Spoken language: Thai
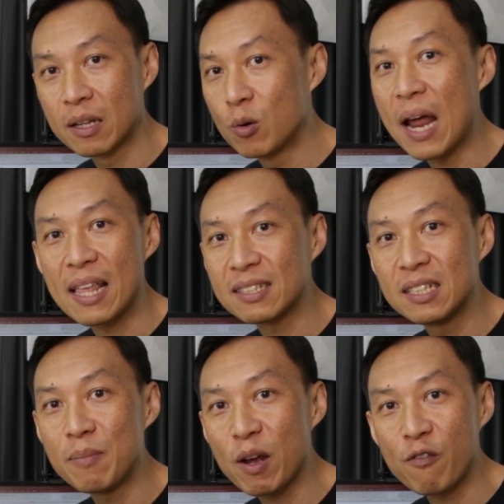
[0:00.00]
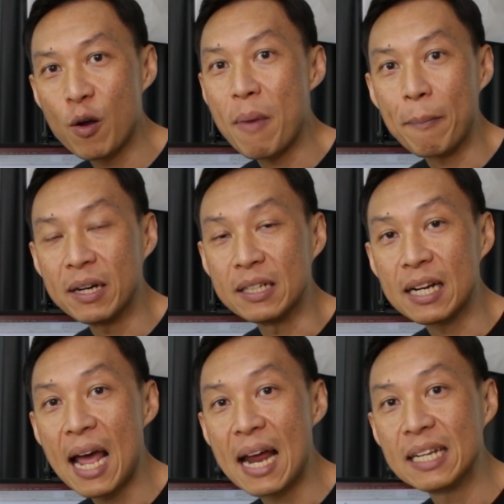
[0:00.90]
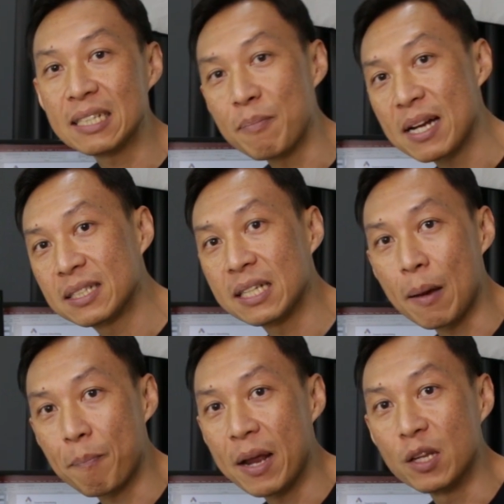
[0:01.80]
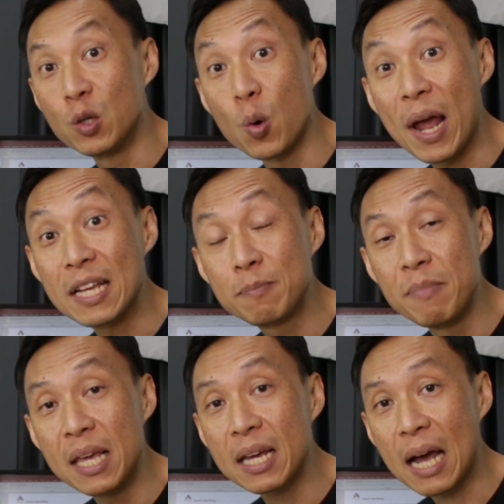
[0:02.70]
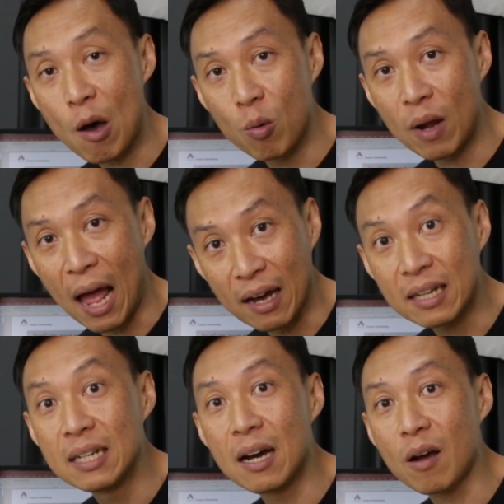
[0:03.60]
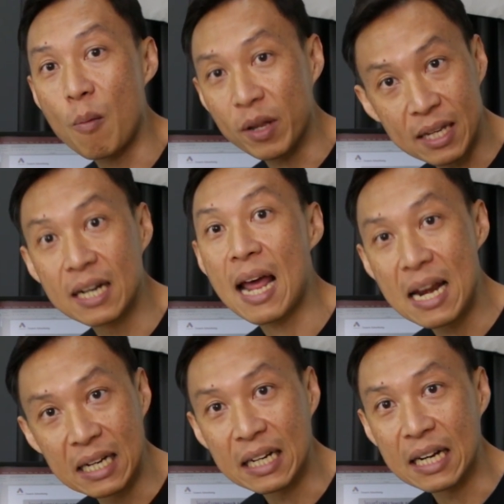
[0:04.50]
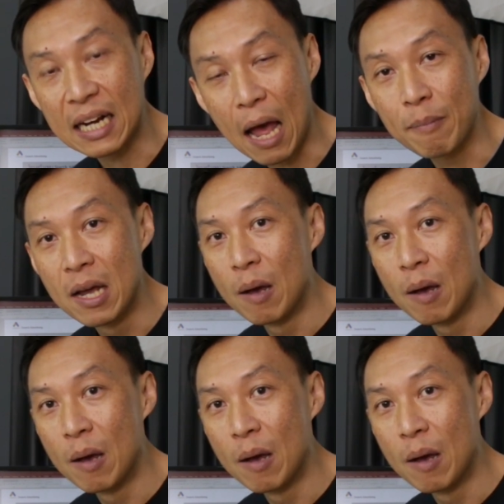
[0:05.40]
คุณอาจจะซื้อไมโครโฟนแบบอื่นก็ได้ ที่สามารถเสียบเป็น USB เข้าหลังเครื่องคอมพิวเตอร์ได้เลยนะครับ